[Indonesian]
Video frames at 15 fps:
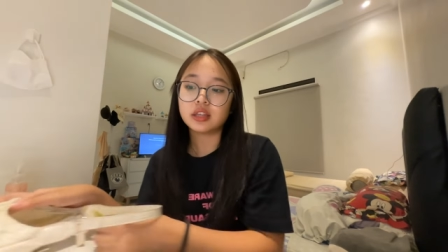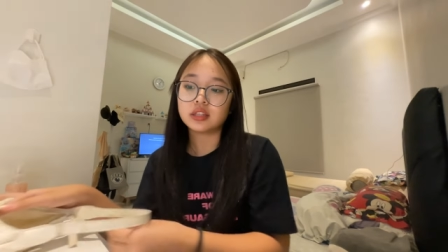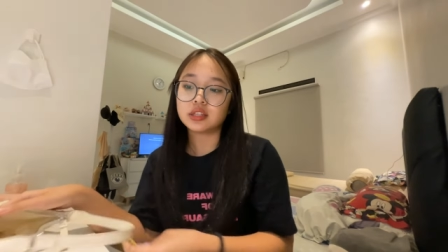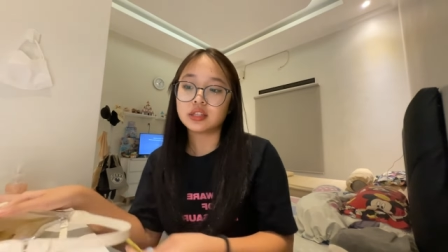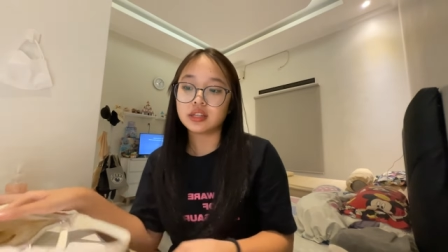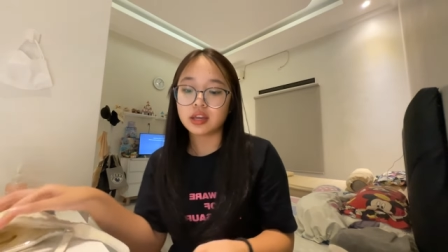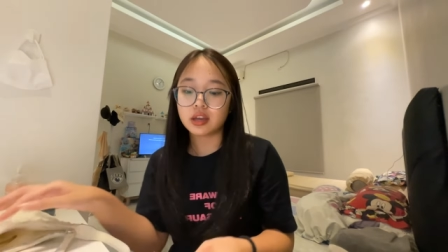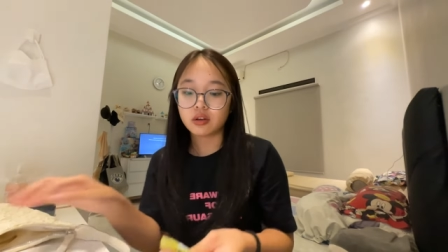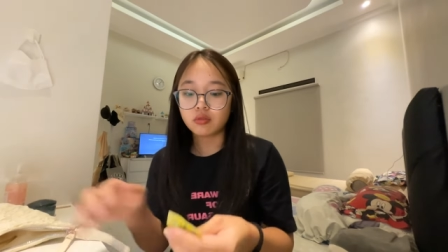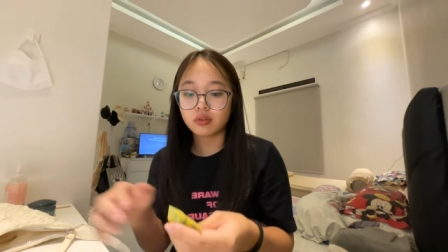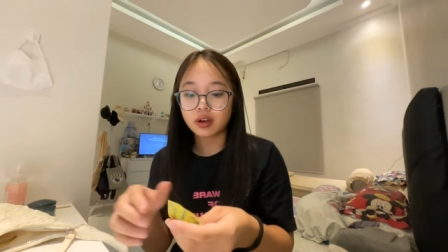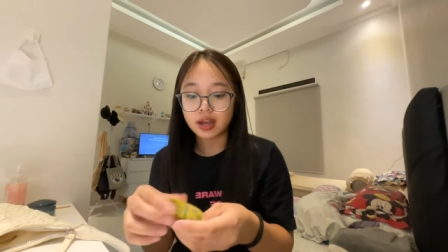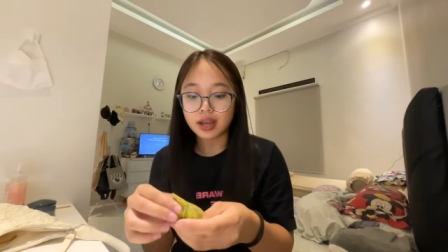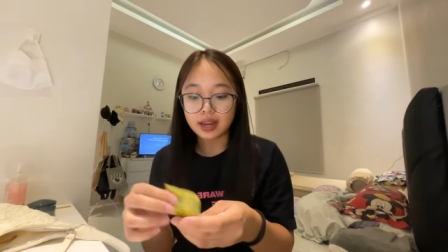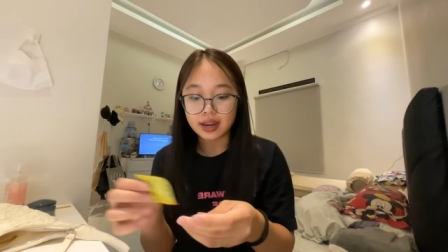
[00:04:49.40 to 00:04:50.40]
jadi aku
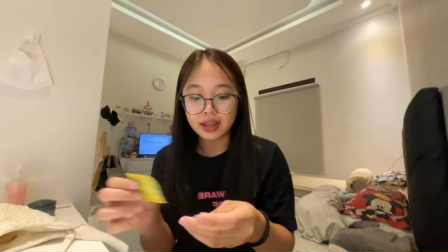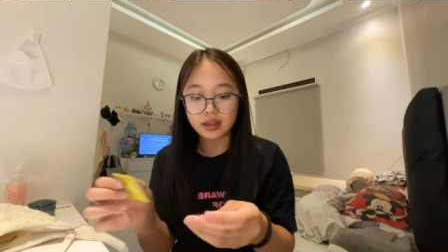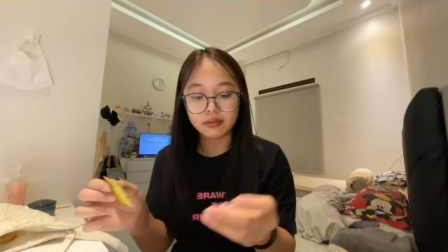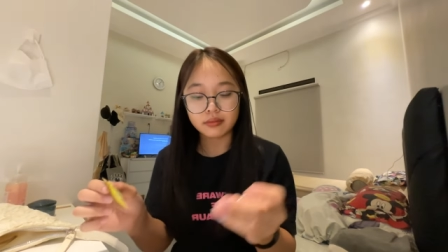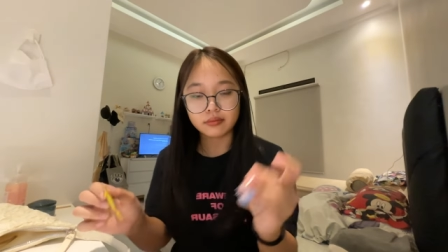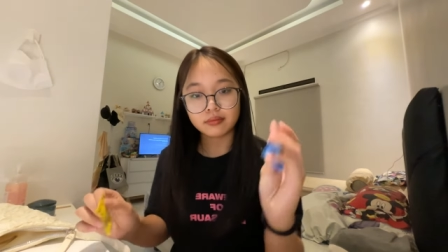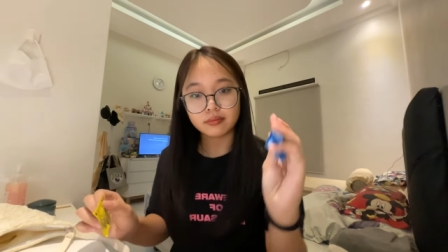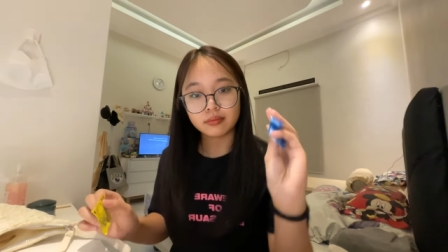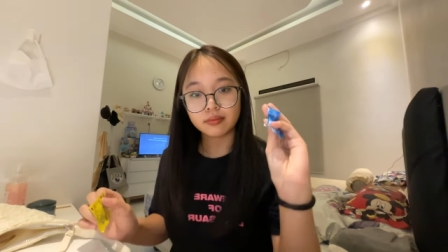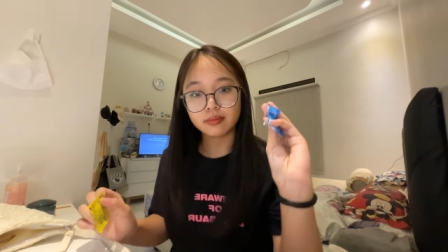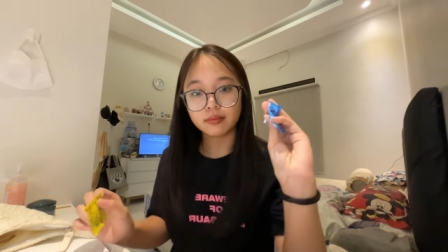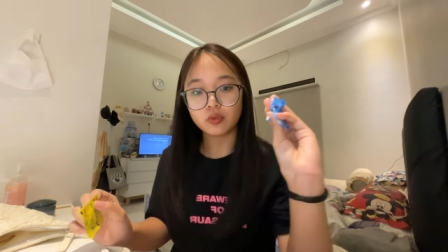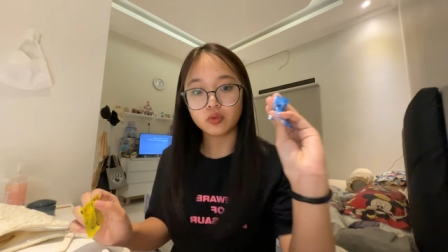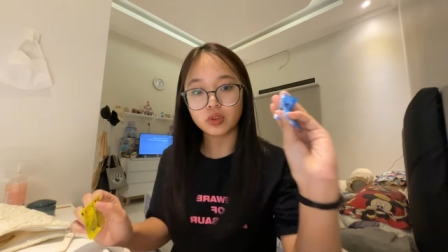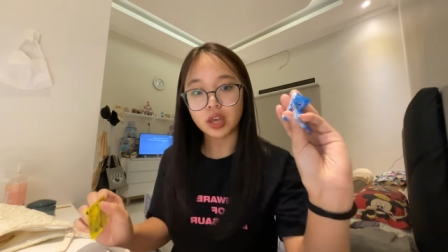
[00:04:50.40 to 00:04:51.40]
kadang
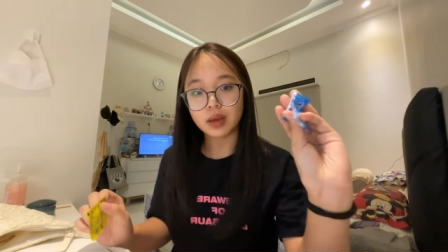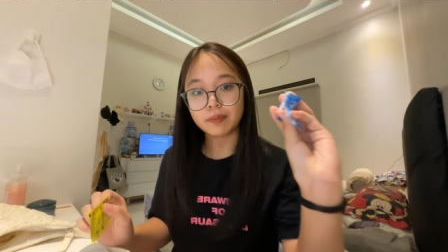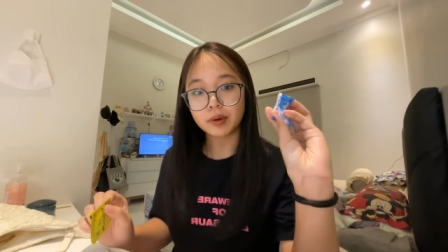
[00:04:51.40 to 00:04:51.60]
punya